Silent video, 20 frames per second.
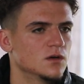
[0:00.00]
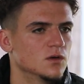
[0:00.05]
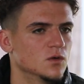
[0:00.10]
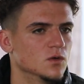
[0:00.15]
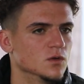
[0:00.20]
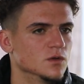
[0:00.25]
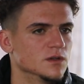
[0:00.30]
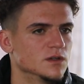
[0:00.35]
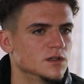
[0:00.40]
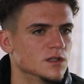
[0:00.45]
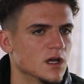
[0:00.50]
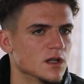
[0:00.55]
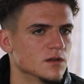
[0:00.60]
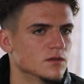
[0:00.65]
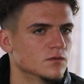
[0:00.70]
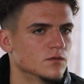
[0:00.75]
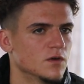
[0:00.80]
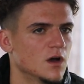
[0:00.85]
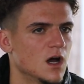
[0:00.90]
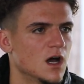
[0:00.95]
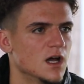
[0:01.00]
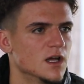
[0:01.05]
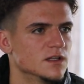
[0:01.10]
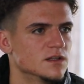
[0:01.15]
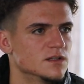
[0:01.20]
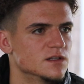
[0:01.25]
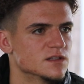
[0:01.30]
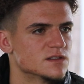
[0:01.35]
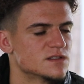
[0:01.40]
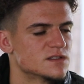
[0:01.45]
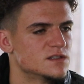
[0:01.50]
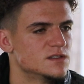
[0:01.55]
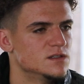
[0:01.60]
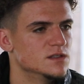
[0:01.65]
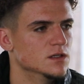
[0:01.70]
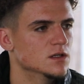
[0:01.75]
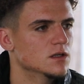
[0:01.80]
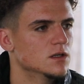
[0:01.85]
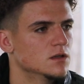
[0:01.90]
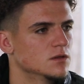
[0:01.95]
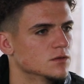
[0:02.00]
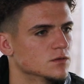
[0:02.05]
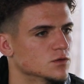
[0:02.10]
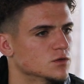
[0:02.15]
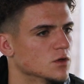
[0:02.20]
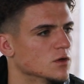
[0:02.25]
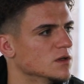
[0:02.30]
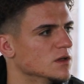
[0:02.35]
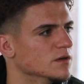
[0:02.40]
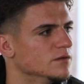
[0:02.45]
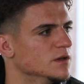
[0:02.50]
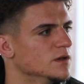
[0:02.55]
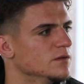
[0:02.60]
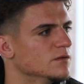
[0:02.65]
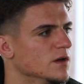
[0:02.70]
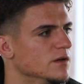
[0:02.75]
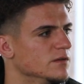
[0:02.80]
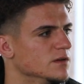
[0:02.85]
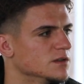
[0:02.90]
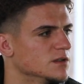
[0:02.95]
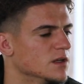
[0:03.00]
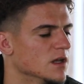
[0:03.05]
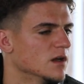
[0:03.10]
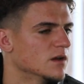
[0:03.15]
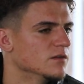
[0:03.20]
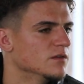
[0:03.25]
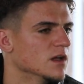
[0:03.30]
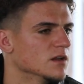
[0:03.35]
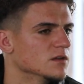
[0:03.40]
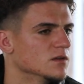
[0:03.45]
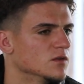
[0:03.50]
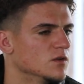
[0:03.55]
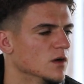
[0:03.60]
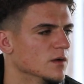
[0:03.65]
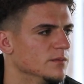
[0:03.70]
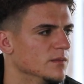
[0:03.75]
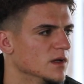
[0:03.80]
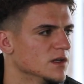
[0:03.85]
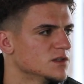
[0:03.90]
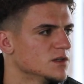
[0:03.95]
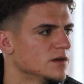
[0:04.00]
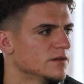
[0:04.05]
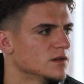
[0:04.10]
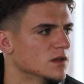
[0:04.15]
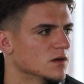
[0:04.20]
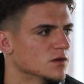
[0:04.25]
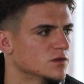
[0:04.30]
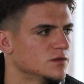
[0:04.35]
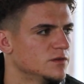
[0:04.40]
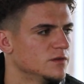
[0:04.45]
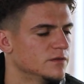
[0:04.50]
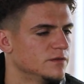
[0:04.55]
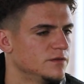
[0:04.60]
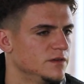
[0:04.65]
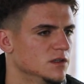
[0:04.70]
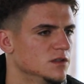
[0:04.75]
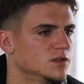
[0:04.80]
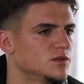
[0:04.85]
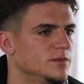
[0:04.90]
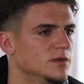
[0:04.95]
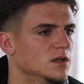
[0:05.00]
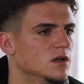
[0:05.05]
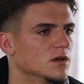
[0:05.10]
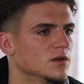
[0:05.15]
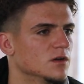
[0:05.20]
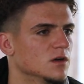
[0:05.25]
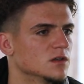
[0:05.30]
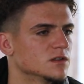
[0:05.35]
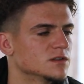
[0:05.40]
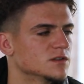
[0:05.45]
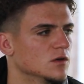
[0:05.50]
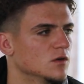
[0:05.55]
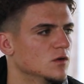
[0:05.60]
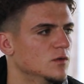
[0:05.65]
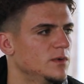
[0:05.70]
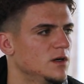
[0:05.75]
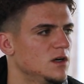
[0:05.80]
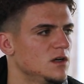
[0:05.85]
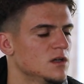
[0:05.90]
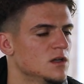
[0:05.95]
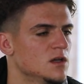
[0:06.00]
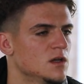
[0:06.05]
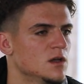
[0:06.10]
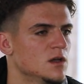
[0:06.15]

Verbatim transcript: Und dann war halt das Ziel schon gewinnen, weil ich denke, wir hatten eine Top-Mannschaft, auch viele Spieler auch noch aus Europa.